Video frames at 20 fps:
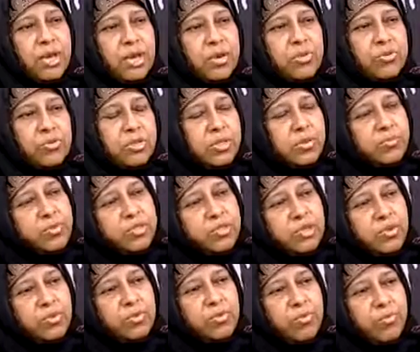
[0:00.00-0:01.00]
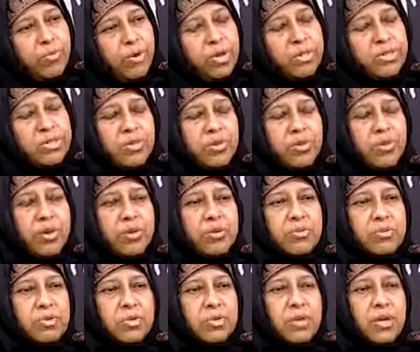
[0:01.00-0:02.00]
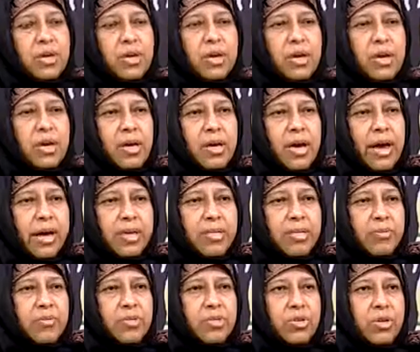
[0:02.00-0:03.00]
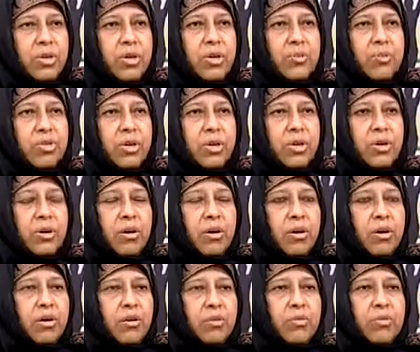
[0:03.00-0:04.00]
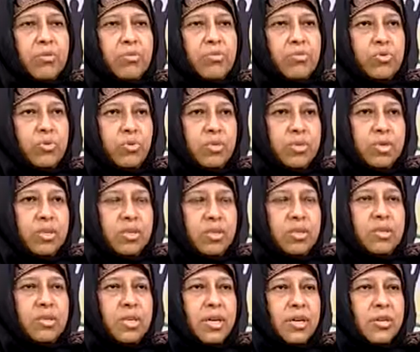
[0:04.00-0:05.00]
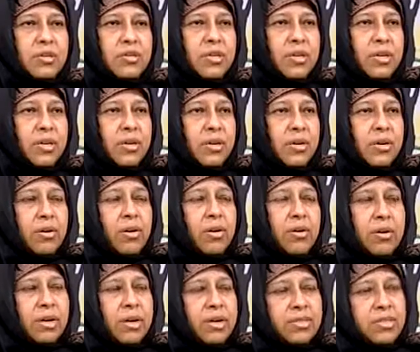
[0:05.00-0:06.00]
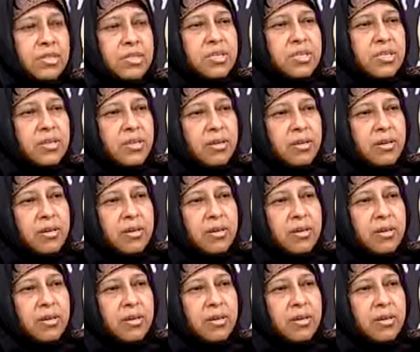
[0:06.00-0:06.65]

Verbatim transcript: থাকা উচিত এবং সেরকম পলিসি করা উচিত একটা বিষয়ে আমি খুব জোর দিতে চাই যে অর্গানাইজেশনে